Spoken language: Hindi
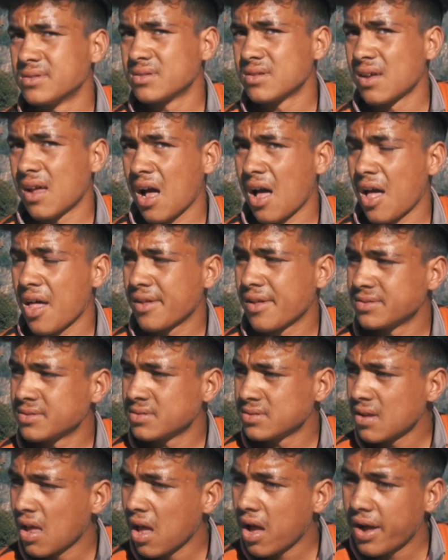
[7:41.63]
पुराना मंदिर होगा
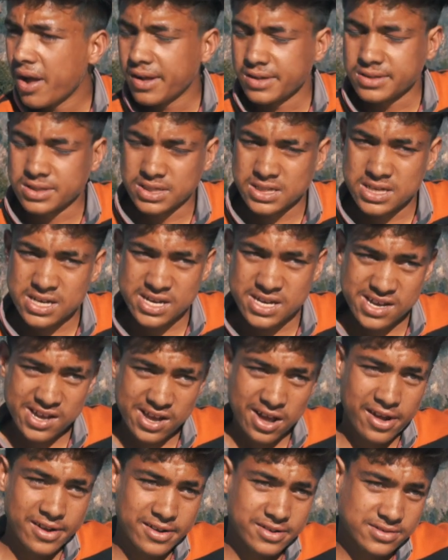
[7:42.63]
ये है
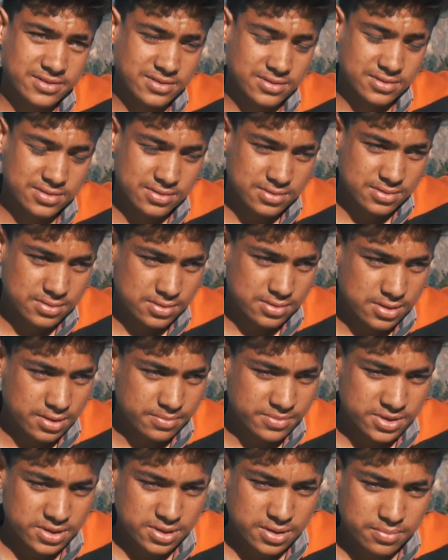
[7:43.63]

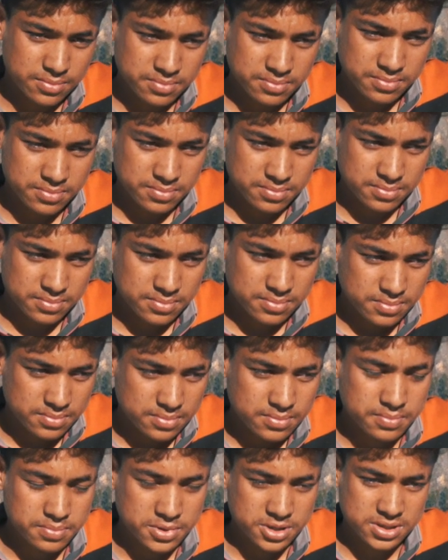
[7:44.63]
कम से कम
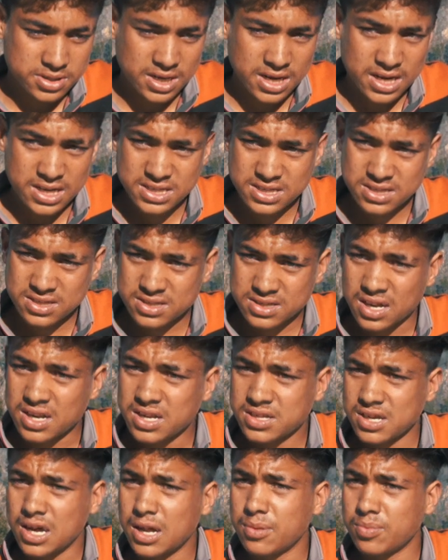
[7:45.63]
पचास
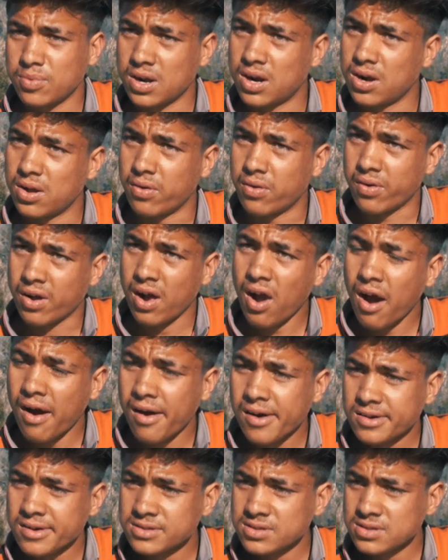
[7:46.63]
चालीस साल पुराना होगा काफी
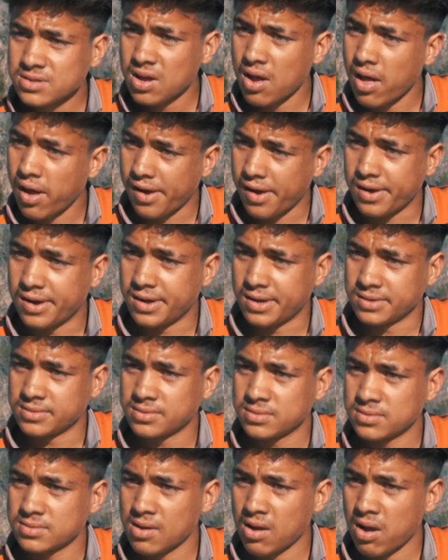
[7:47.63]
पुराना है मतलब। हाँ
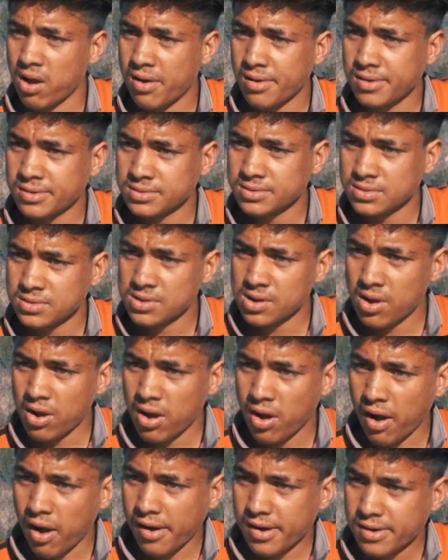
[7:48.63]
तो यहाँ लोकल लोग
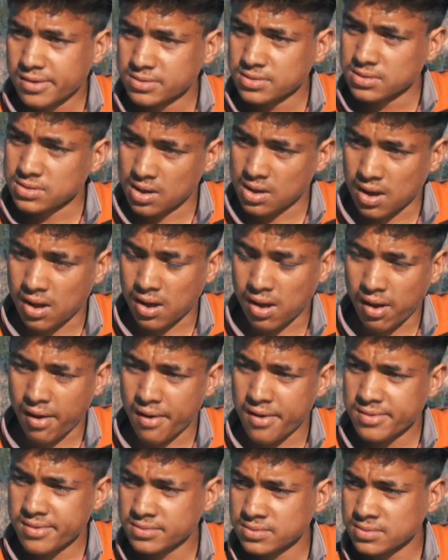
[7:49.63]
पूजा वगैरह करते हैं हाँ
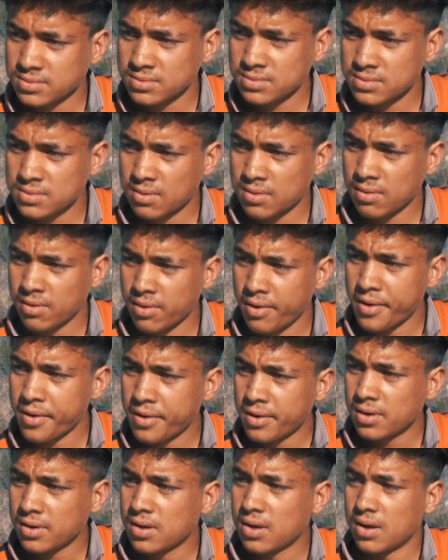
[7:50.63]
तो अभी के टाइम में बंद
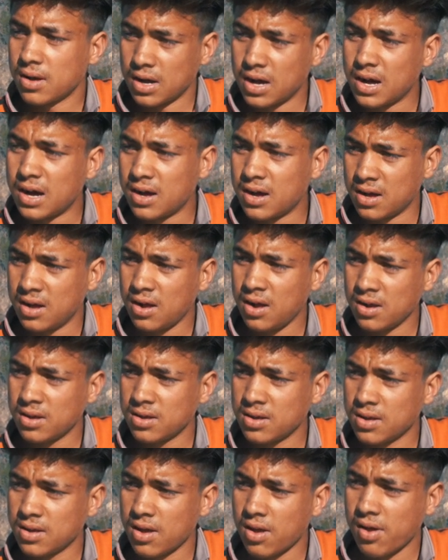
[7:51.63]
रहते हैं दोबारा हाँ
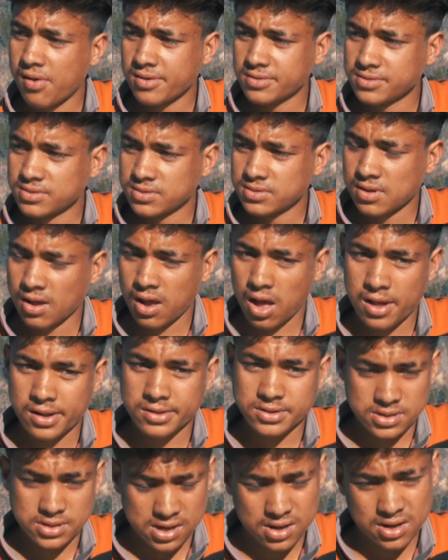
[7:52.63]
जब देवता आता है तभी
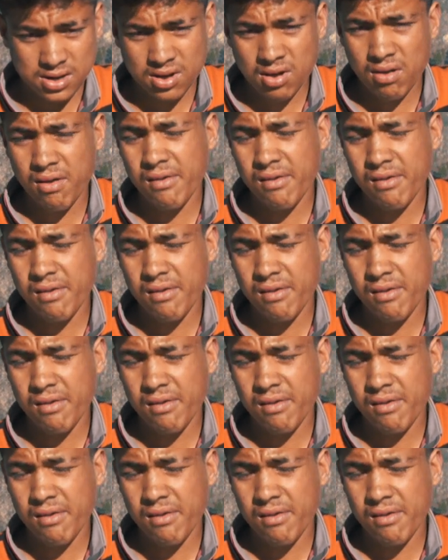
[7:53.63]
खुलते हैं हाँ